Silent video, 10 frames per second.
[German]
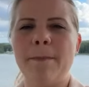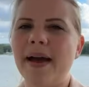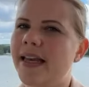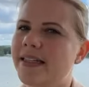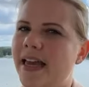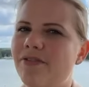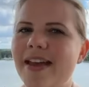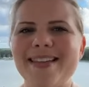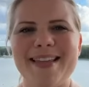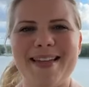Champagner-Treff
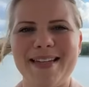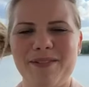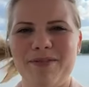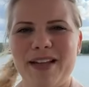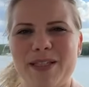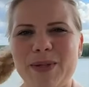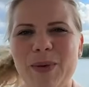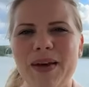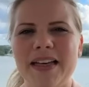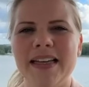erst endlich wieder
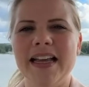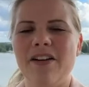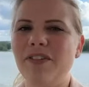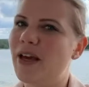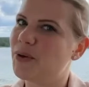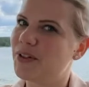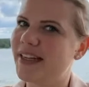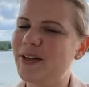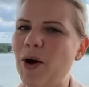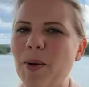zurück. Wie ihr
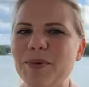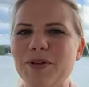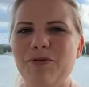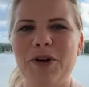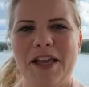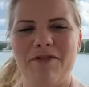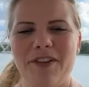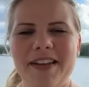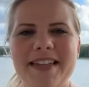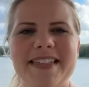dorthin kommt und wo ihr ihn
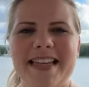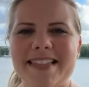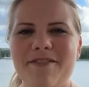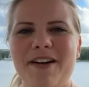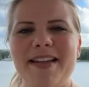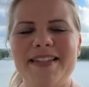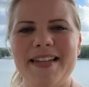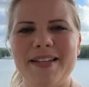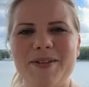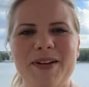findet, das erfahrt ihr
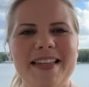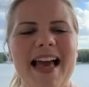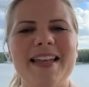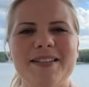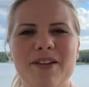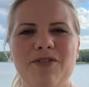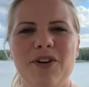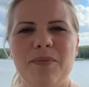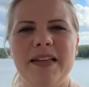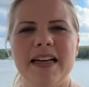natürlich alles noch
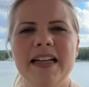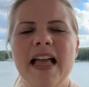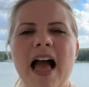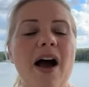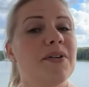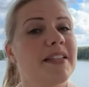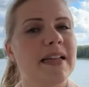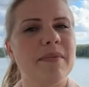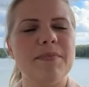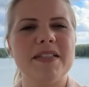von mir.
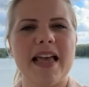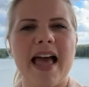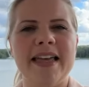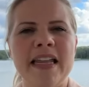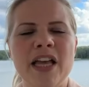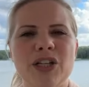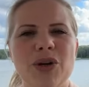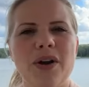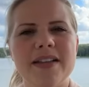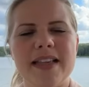Außerdem gibt es ein
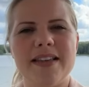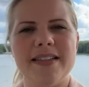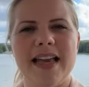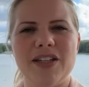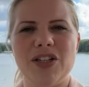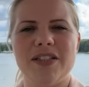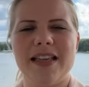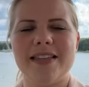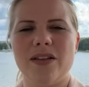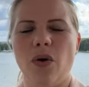tolles
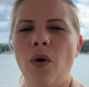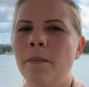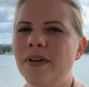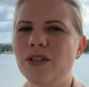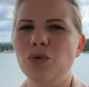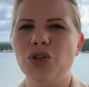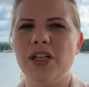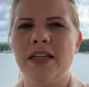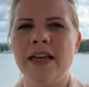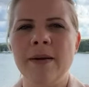asiatisches Restaurant mit
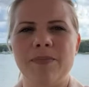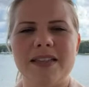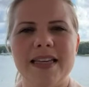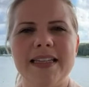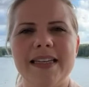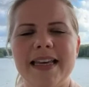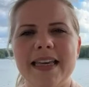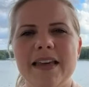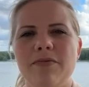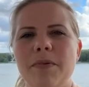Sushi. Das
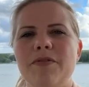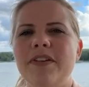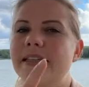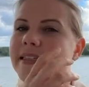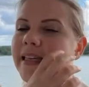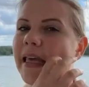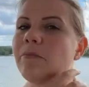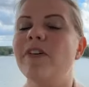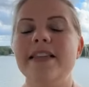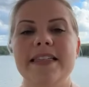Hideki befindet sich
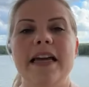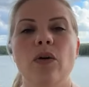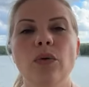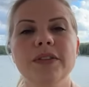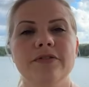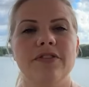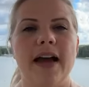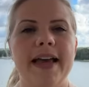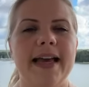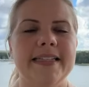ebenfalls in der großen
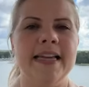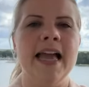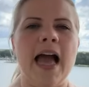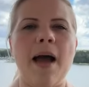Freiheit.